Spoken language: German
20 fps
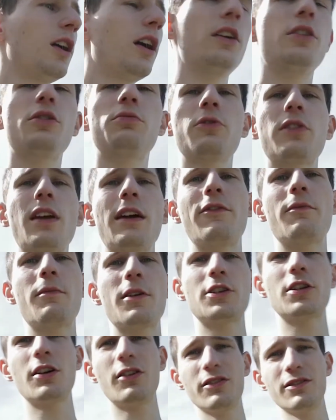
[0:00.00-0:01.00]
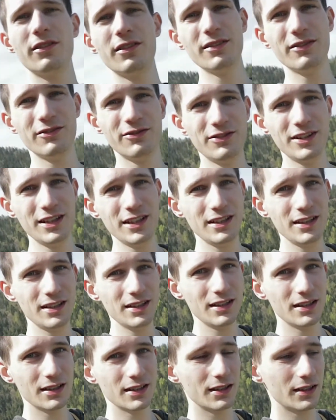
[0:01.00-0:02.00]
ja, ich muss einfach mal schauen,
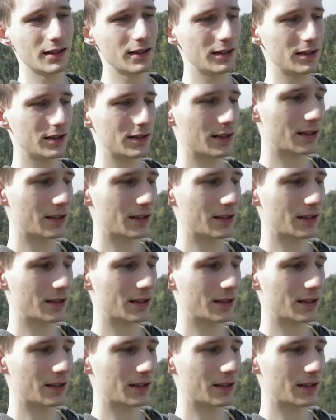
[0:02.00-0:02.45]
wie ich